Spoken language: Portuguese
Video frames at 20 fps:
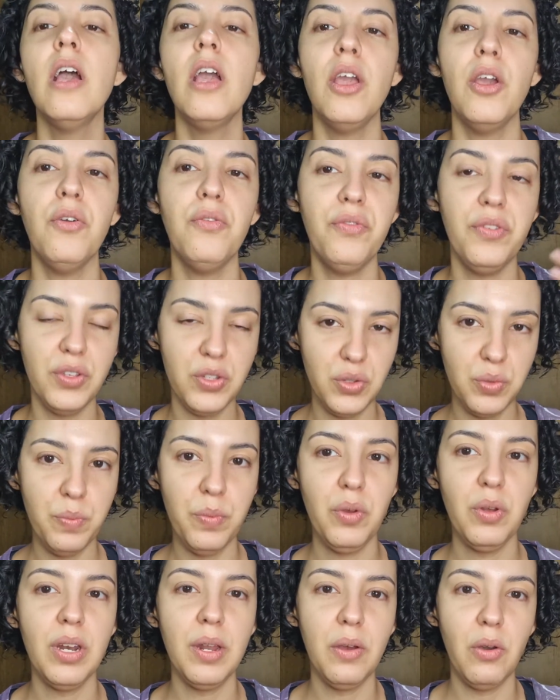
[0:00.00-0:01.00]
Eu fiz o
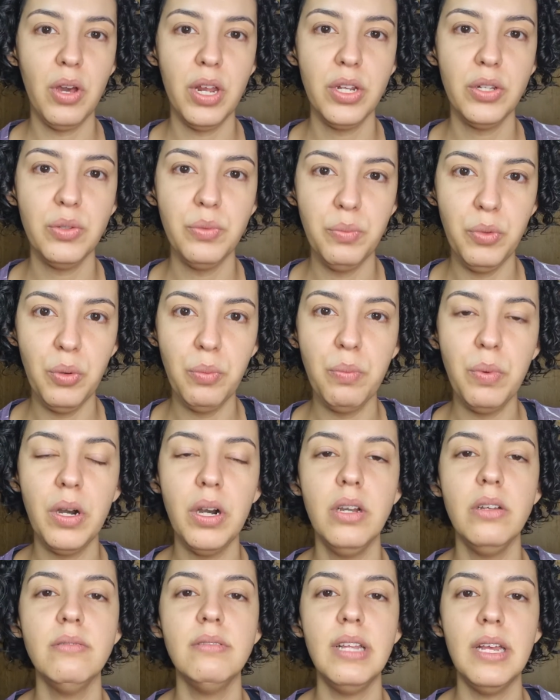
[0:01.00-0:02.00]
meu na hora do meu
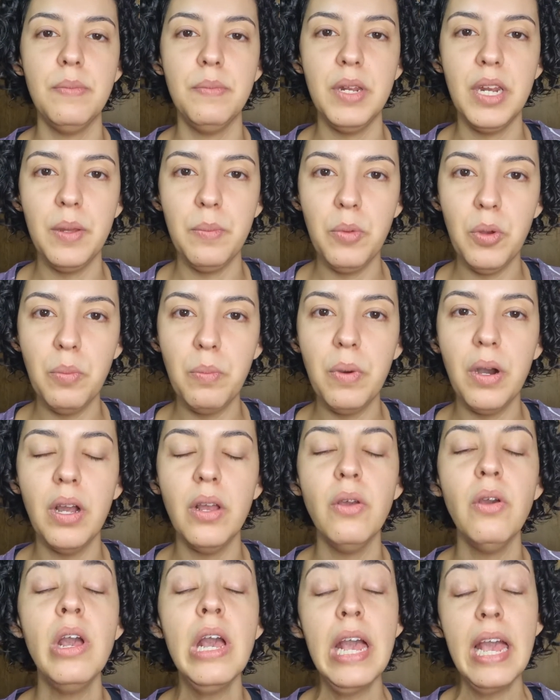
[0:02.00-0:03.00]
banho, terminei meu banho.